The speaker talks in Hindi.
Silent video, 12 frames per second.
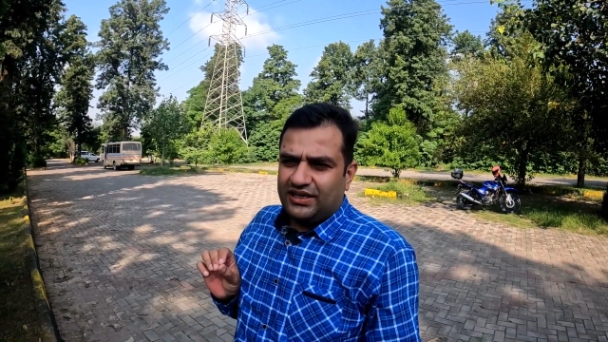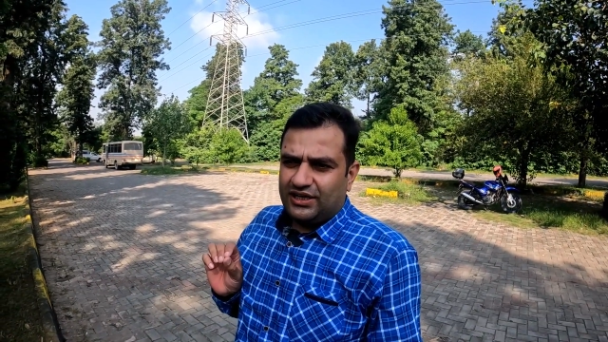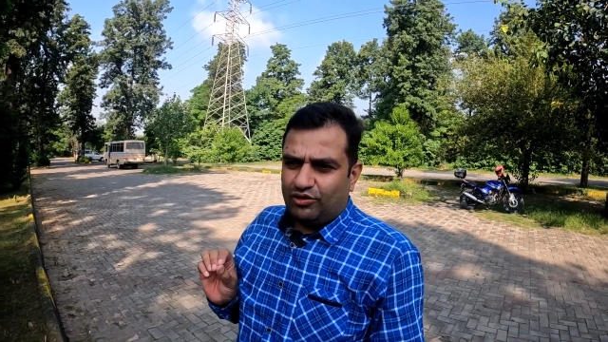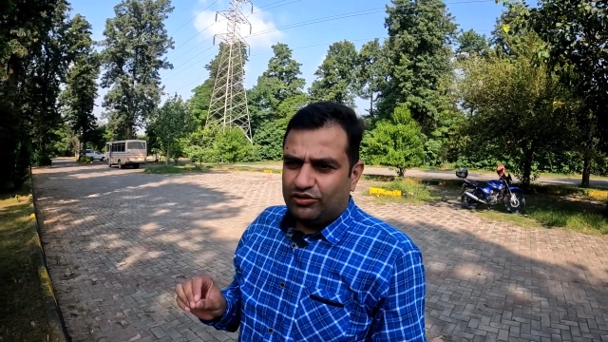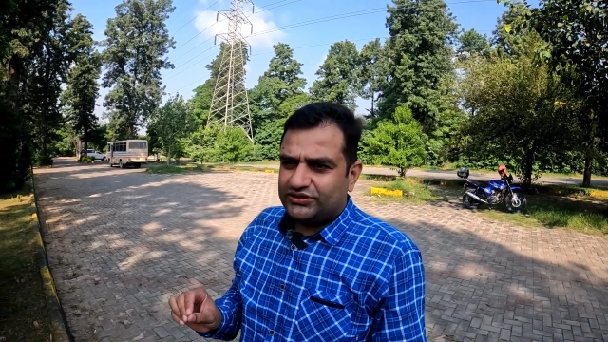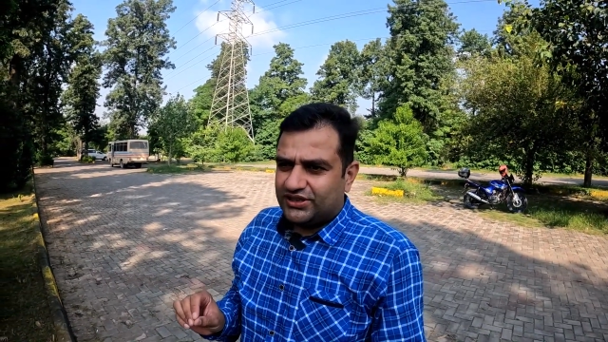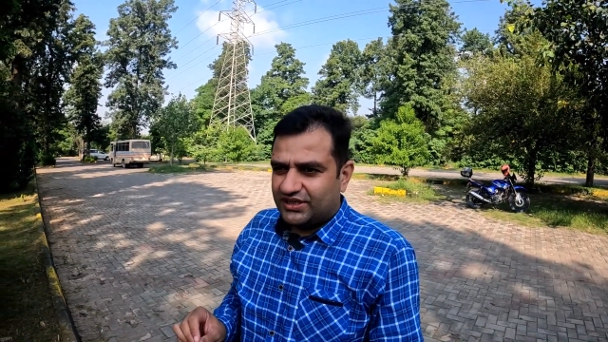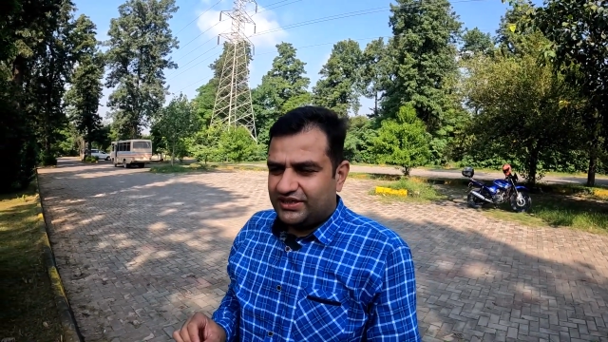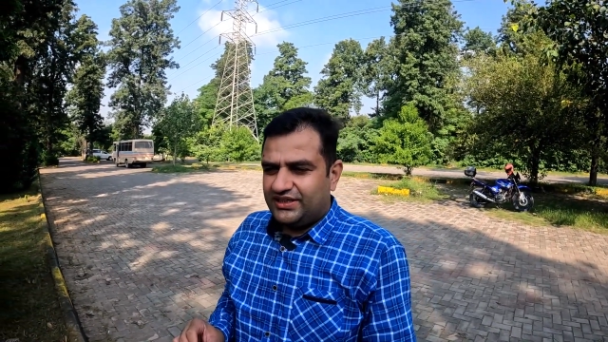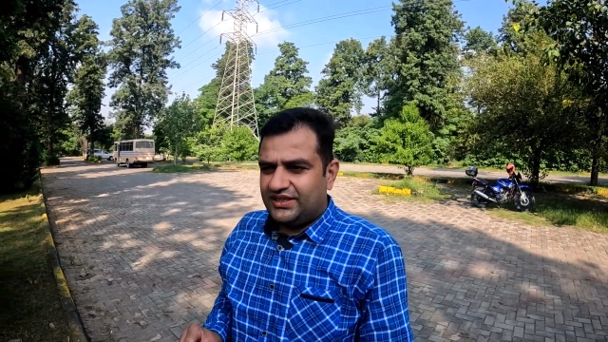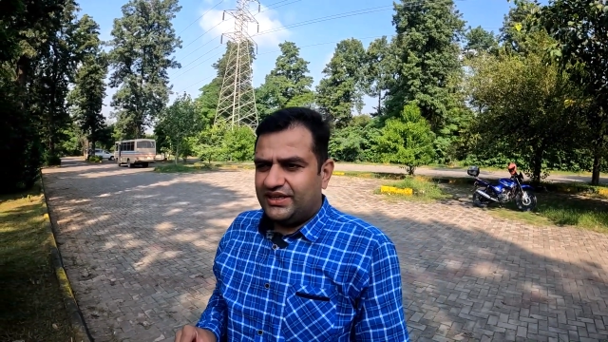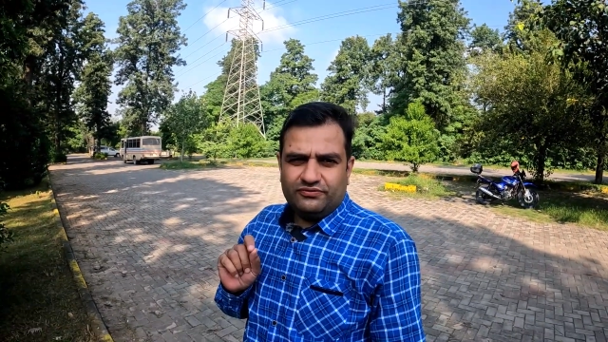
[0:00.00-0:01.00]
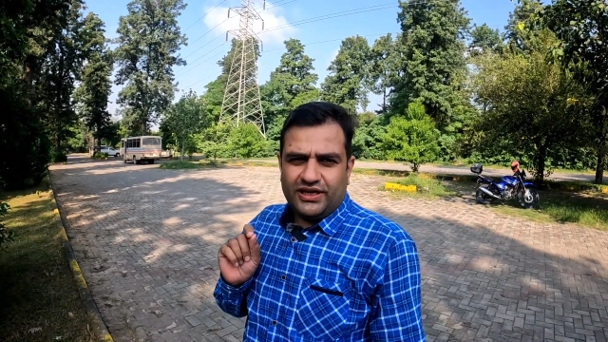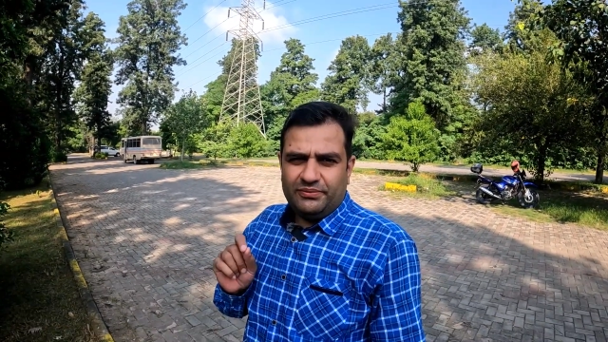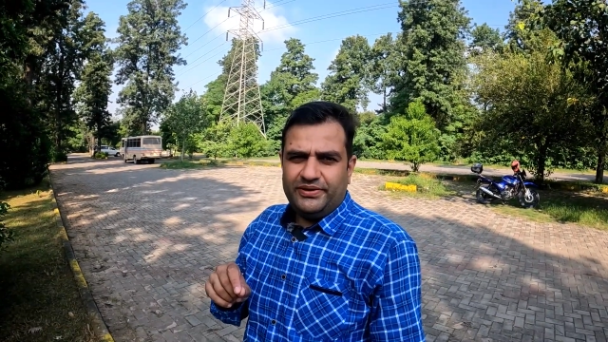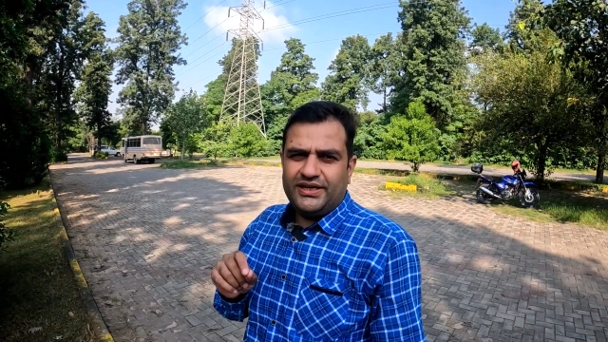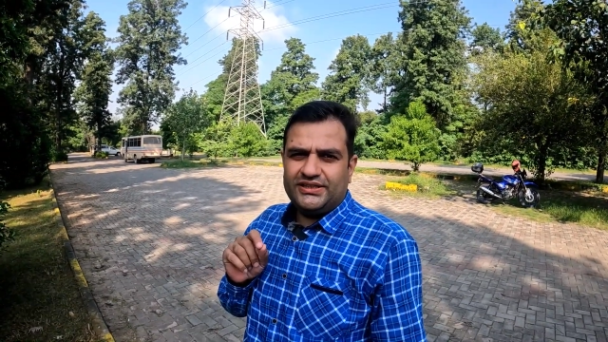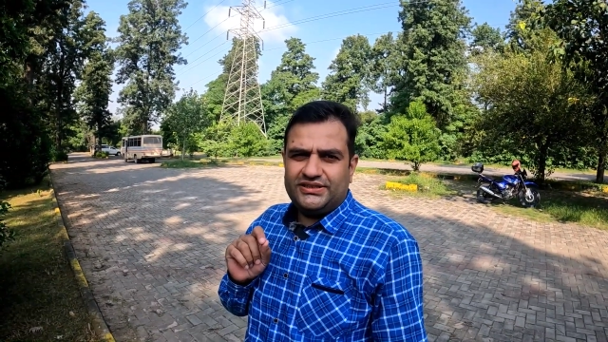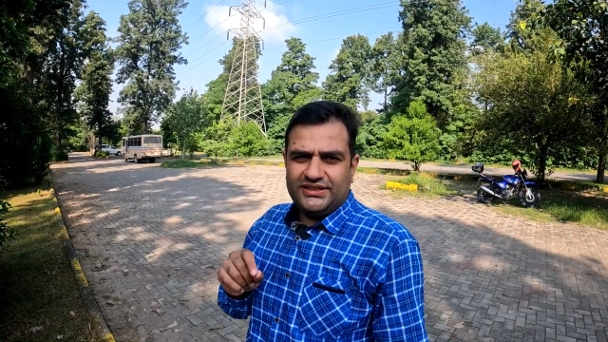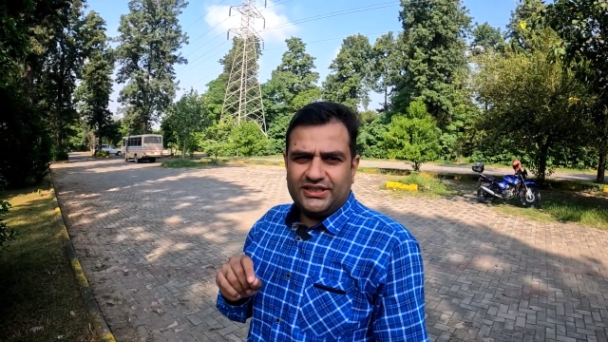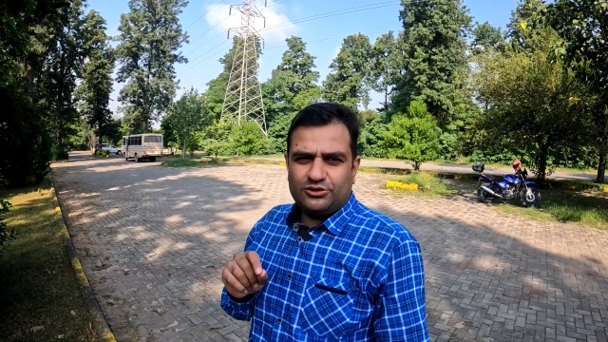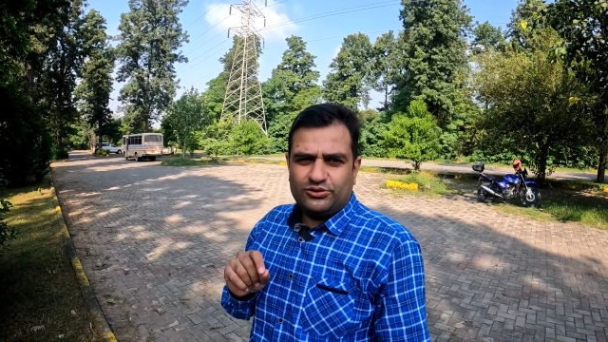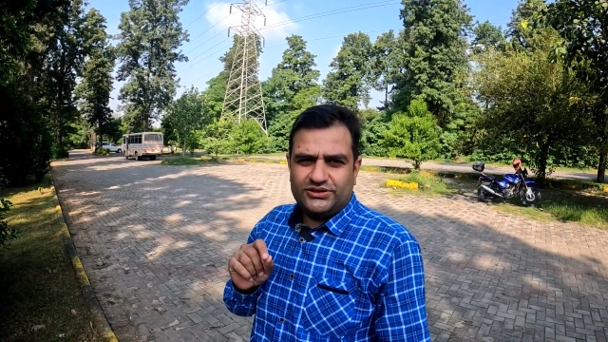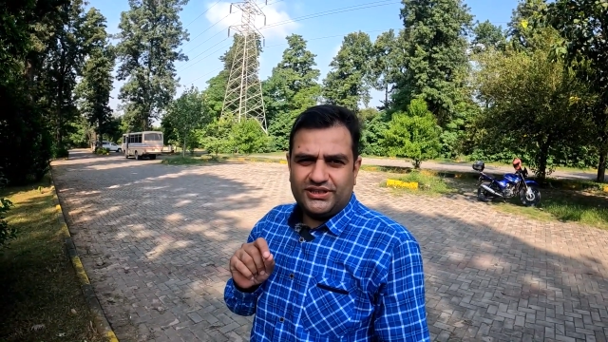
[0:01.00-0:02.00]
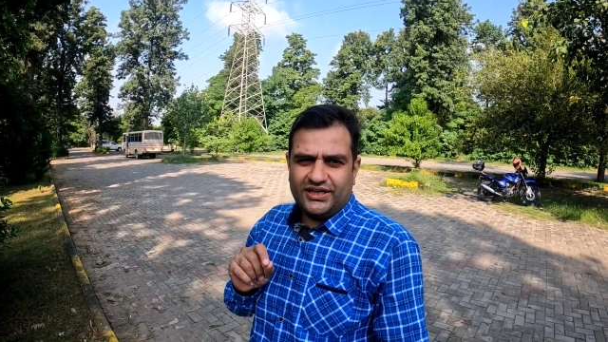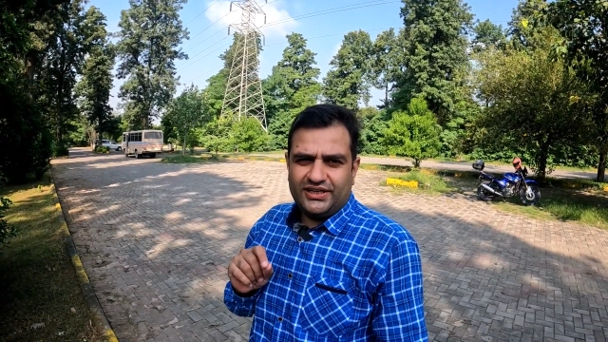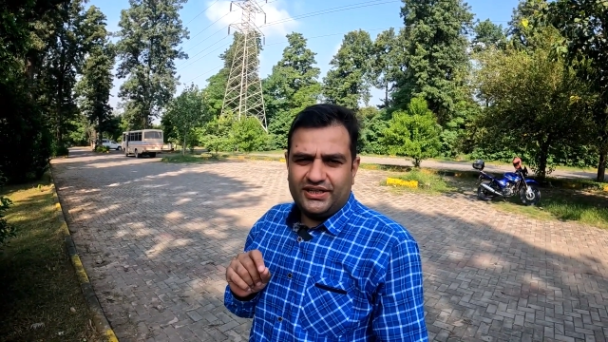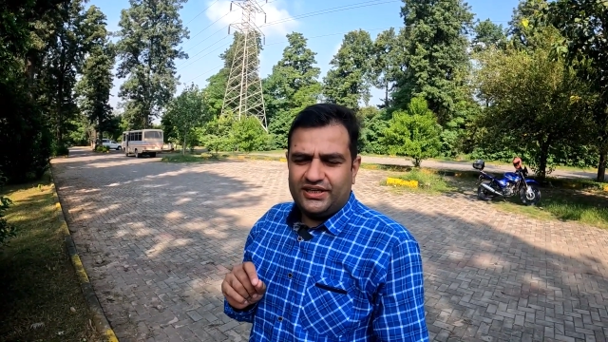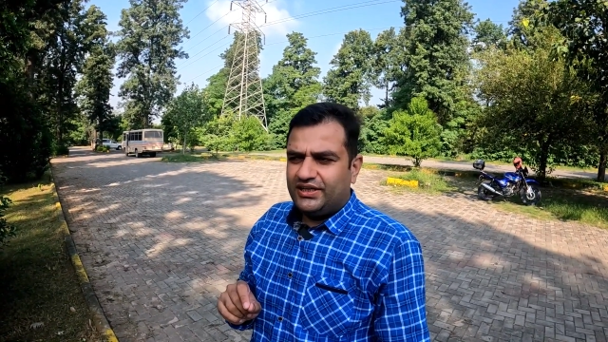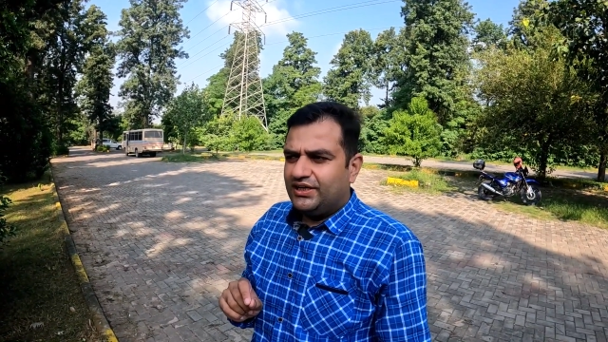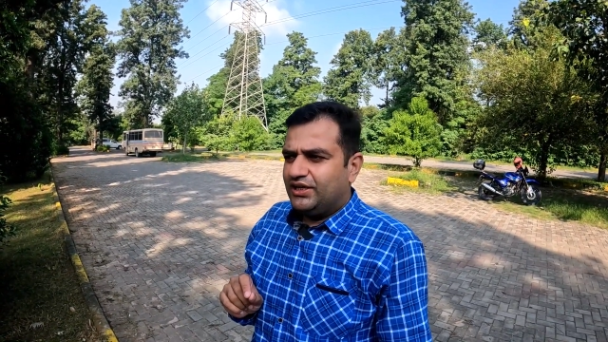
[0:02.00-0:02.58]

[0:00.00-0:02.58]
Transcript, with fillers: लॉन्च कर दिए हैं वाई बी आर जी का जो डिज़ाइन है